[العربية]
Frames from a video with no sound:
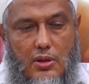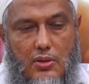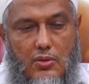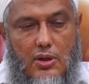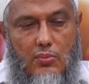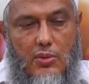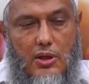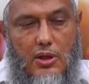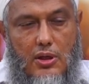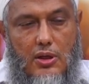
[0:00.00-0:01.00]
دولة
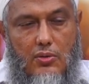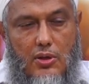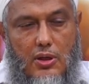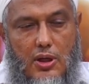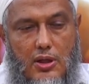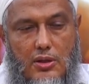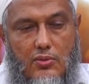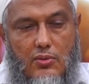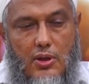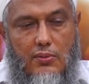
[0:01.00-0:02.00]
معينة ولا يجد
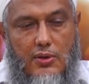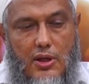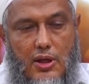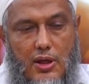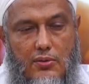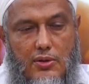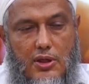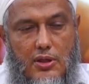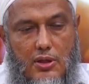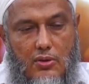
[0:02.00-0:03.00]
وظيفة إلا في
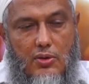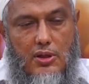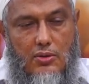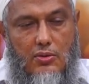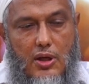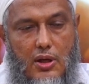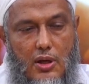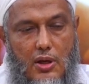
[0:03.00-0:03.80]
جيش أو يجدها